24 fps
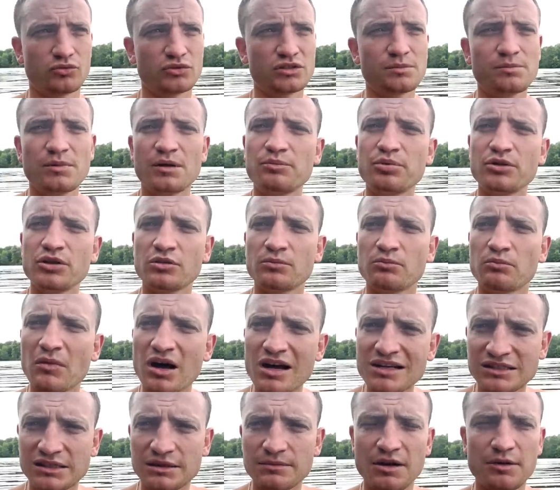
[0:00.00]
У тебя было
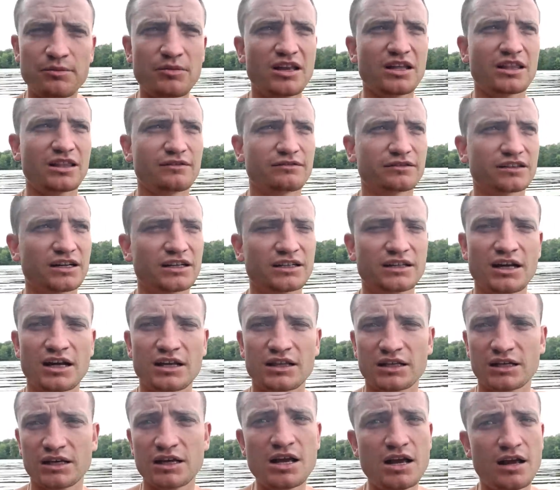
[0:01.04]
масса моментов, когда
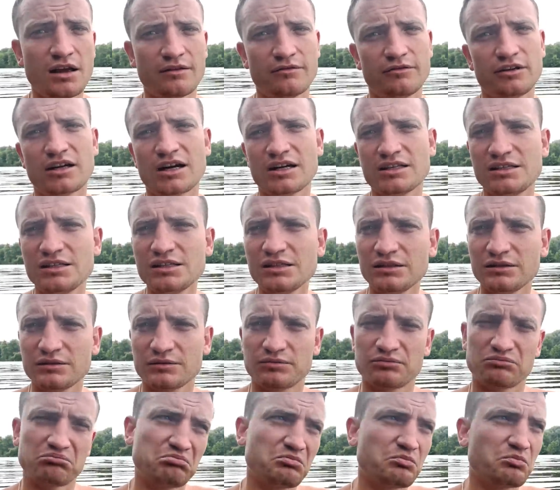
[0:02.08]
ты выходил
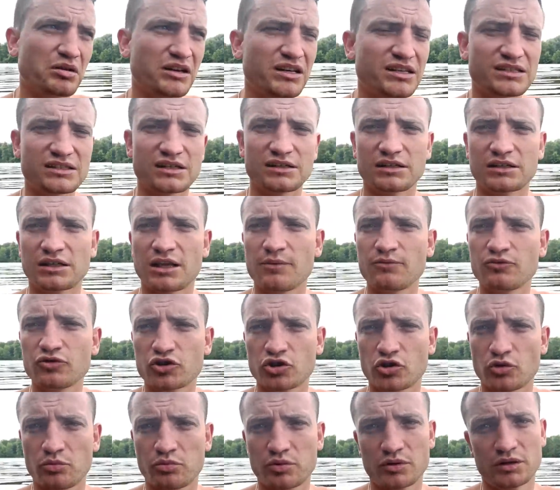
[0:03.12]
близко к тому,
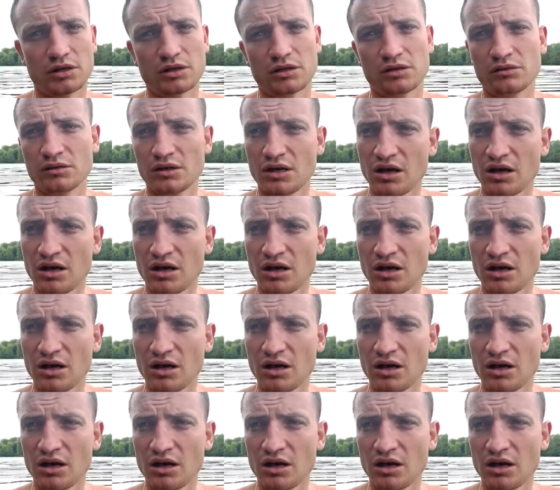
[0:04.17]
чтобы